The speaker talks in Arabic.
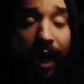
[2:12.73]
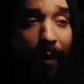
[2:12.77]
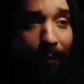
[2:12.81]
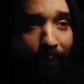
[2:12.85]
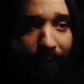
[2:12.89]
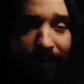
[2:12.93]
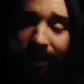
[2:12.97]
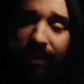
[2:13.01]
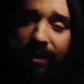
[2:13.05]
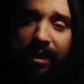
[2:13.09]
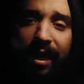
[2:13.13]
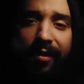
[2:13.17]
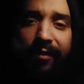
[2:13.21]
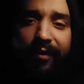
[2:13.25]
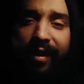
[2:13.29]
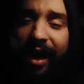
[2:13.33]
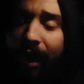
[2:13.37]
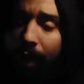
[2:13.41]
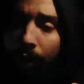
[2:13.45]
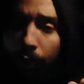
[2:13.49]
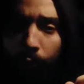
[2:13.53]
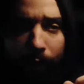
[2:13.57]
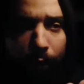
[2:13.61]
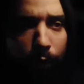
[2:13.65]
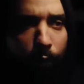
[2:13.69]
راه بزاف راه
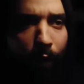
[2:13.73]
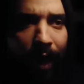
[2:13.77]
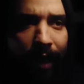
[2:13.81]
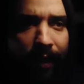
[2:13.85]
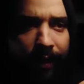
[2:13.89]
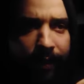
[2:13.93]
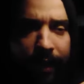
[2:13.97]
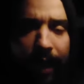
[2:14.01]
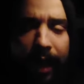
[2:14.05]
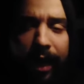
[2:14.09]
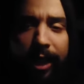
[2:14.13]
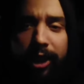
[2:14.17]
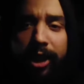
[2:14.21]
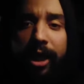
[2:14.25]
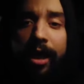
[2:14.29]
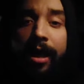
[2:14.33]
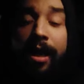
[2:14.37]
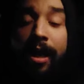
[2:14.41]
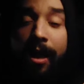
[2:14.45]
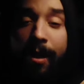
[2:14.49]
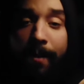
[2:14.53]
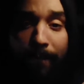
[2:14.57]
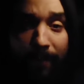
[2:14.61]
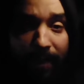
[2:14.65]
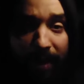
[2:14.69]
قوي لواحد الدرجه
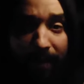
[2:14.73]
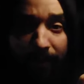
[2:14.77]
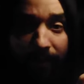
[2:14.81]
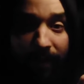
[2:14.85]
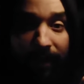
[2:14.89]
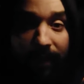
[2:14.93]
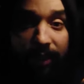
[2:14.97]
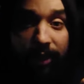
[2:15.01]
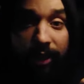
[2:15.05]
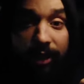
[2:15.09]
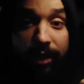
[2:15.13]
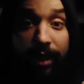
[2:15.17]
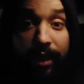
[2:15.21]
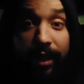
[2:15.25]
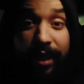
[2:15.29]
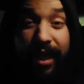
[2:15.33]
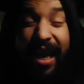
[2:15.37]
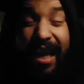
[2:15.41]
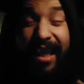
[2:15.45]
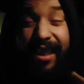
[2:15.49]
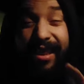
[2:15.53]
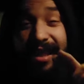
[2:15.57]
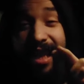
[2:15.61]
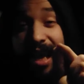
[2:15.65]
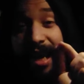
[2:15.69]
ما يمكنش
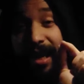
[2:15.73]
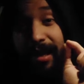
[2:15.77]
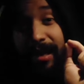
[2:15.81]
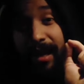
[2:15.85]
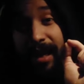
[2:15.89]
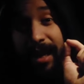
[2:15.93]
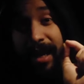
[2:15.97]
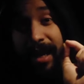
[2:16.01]
لان